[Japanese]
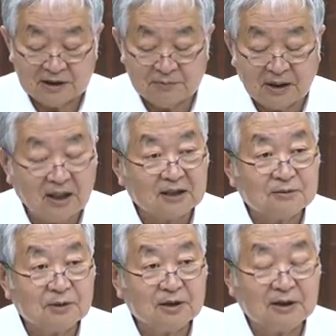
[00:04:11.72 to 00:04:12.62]
一番
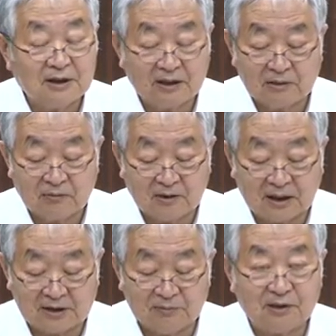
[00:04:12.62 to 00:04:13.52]
初めにこれ
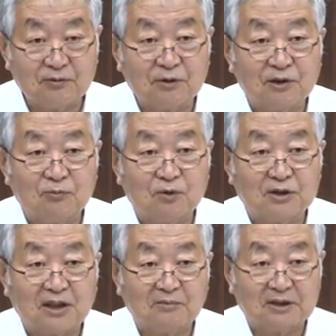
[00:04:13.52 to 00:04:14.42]
を始める時に
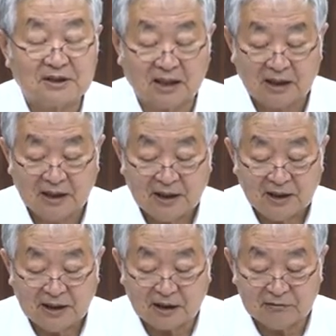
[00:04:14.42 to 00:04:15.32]
申し上げました
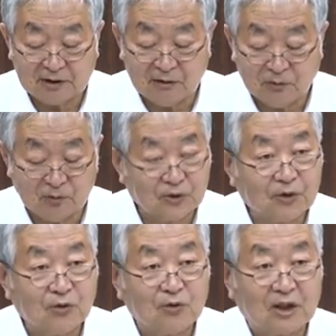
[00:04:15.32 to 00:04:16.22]
100年後の
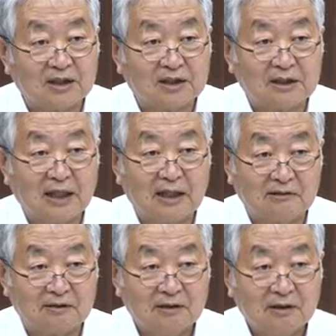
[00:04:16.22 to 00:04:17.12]
評価に耐え
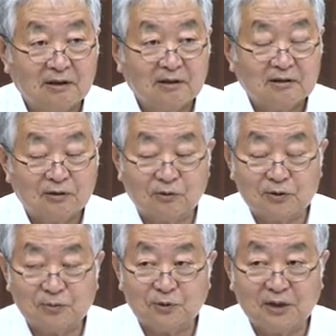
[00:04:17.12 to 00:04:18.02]
るそ
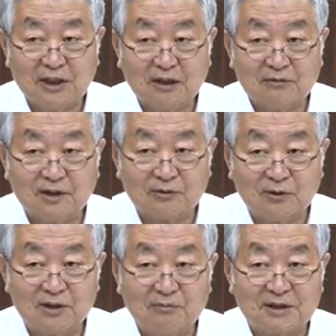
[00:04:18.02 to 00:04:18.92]
のつもりでやるんだ
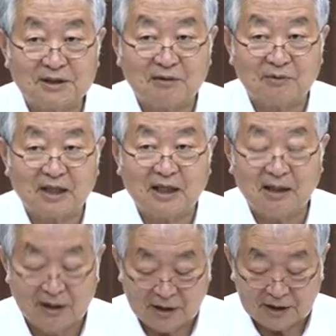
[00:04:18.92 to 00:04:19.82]
と言いましたの
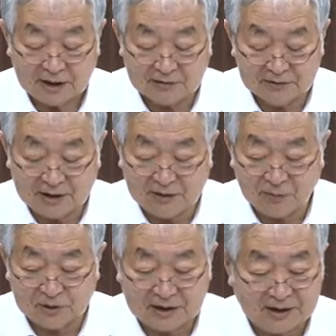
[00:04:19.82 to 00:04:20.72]
で100
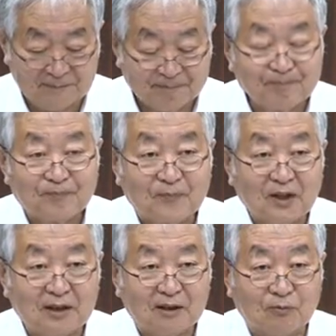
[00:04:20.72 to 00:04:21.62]
年後に
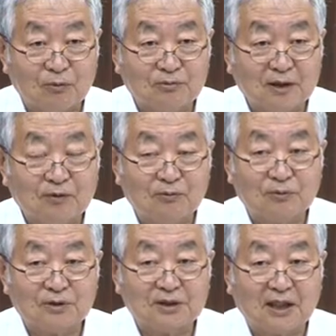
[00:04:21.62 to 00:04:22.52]
なんだこのくらいの
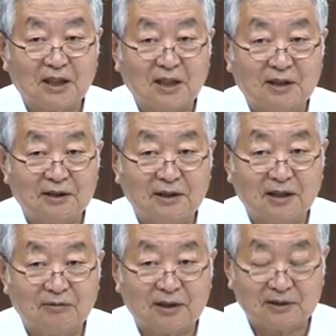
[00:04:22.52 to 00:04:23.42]
ことしか書いて
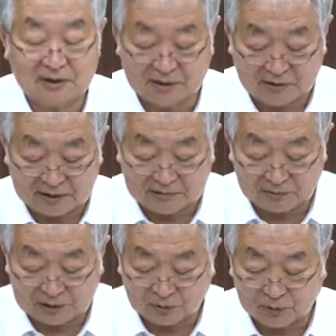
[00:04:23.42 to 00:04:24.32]
ないのかって言われる
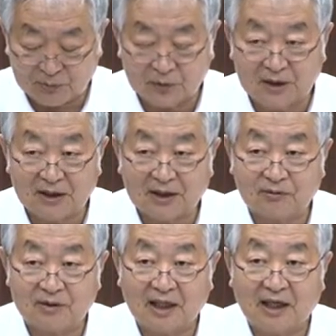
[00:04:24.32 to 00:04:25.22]
のはとても嫌
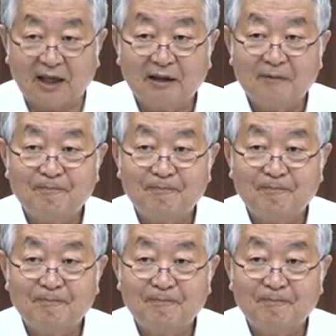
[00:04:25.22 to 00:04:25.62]
なので